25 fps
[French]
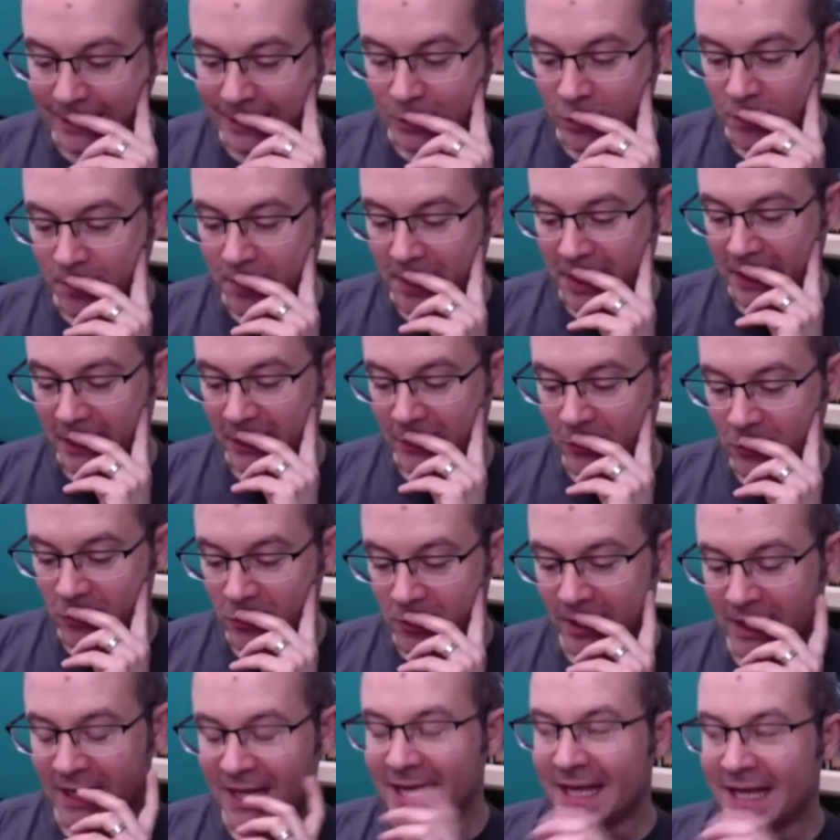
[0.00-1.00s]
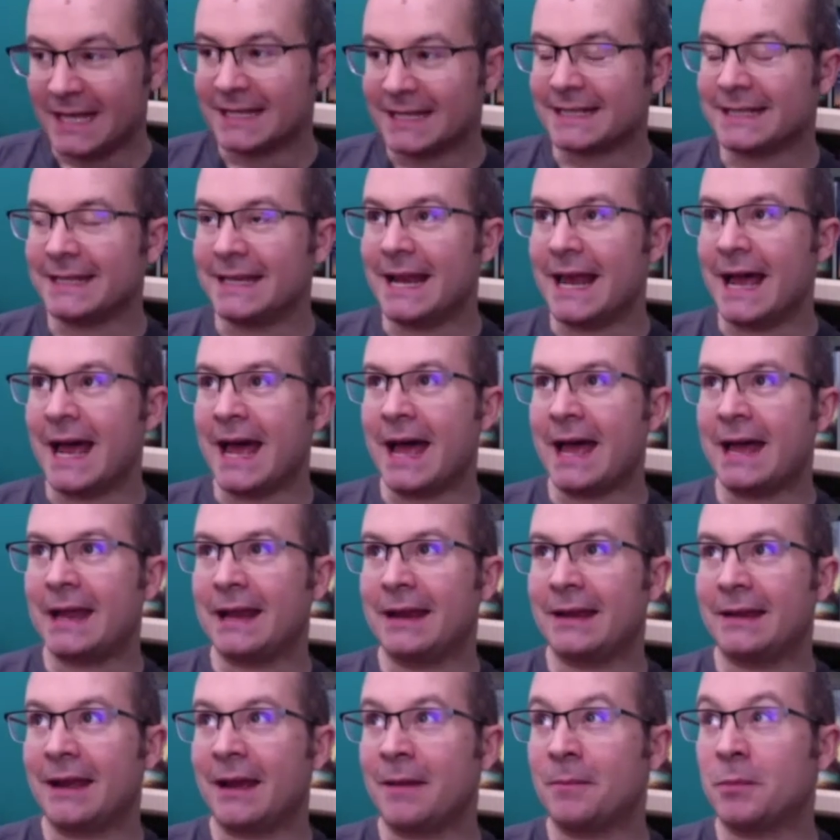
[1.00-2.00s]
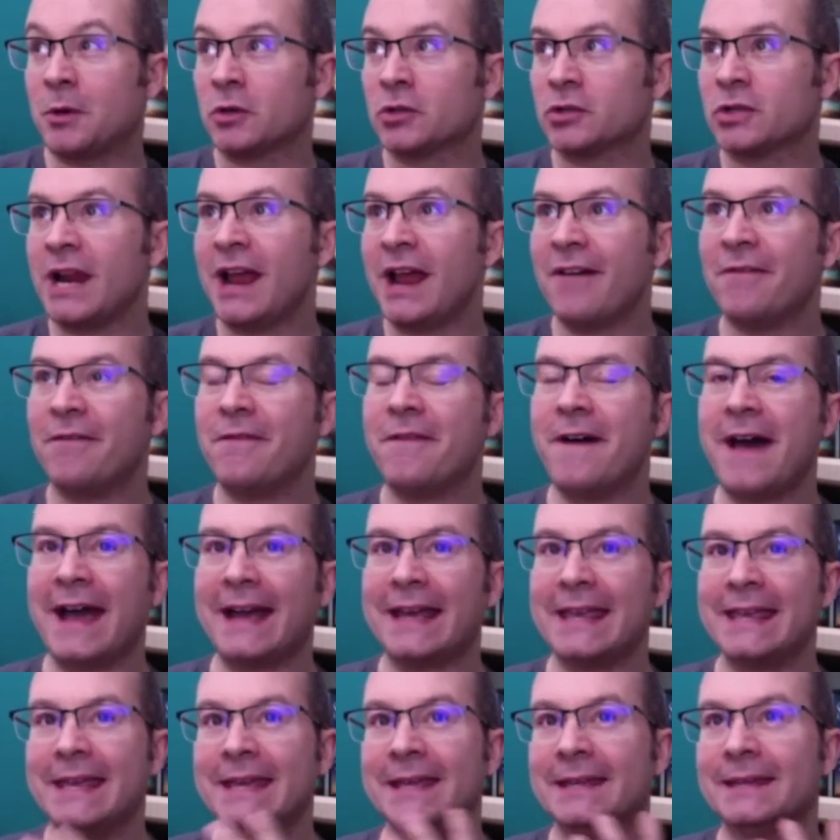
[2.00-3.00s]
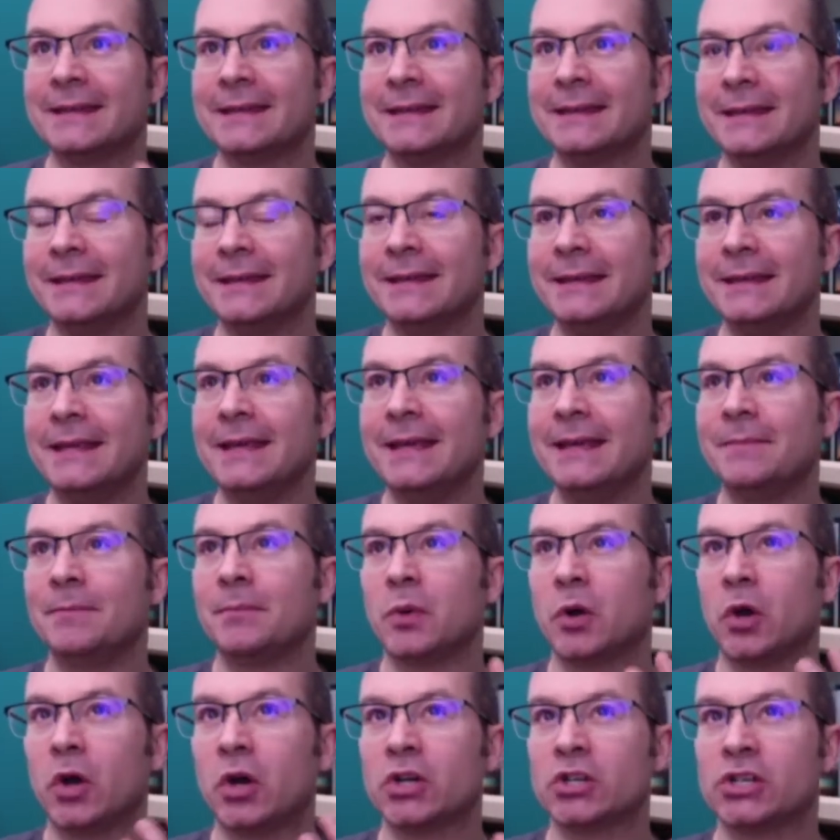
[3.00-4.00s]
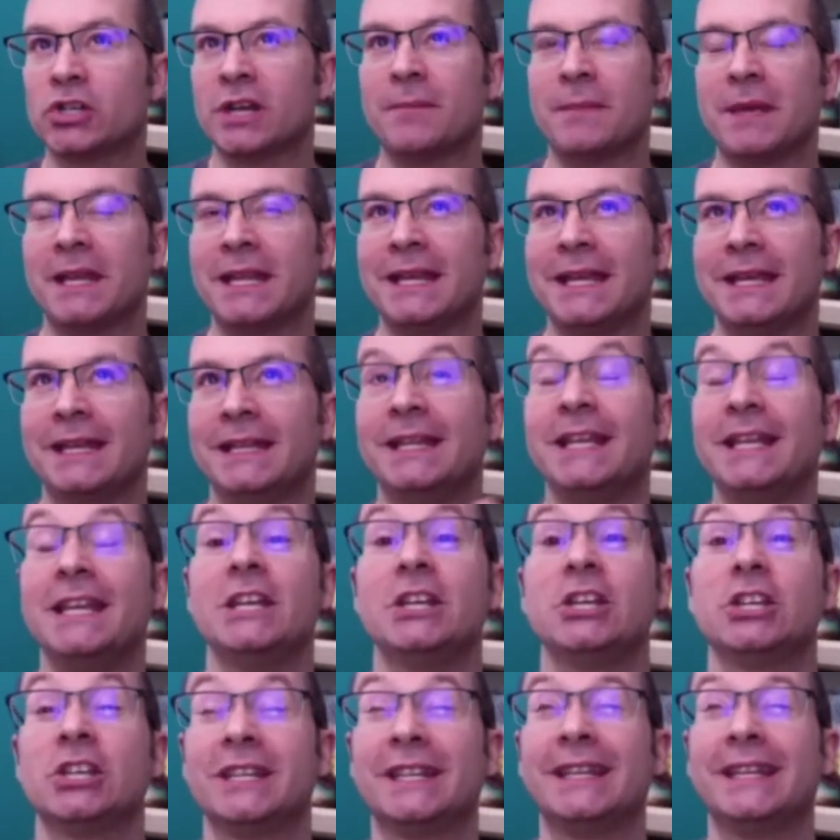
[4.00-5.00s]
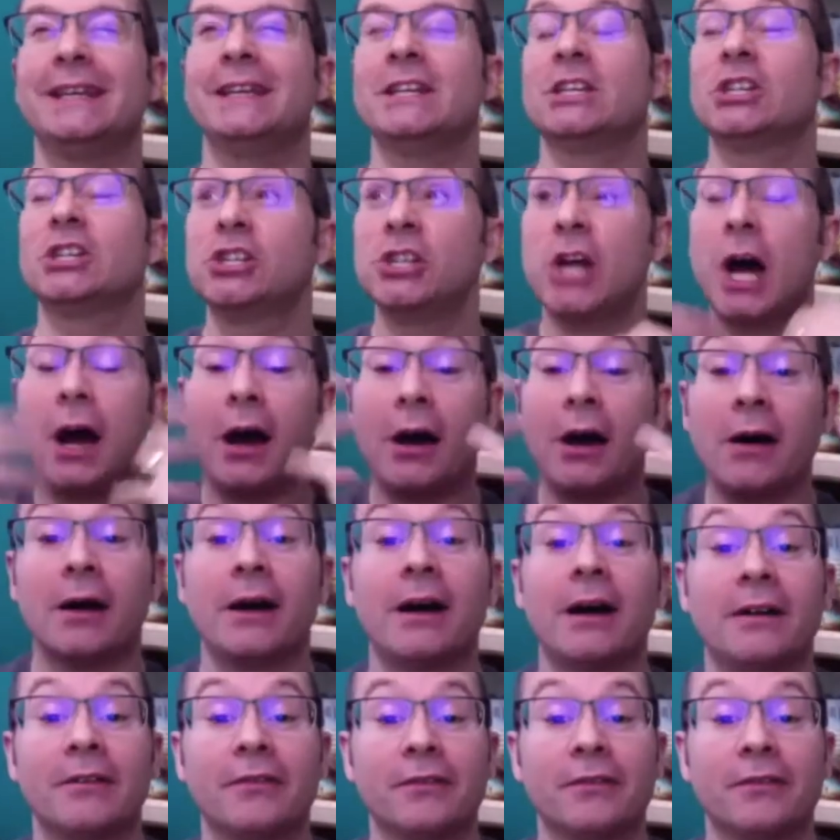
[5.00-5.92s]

ton parcours, c'est la, ça la variété des projets, mais des, des genres en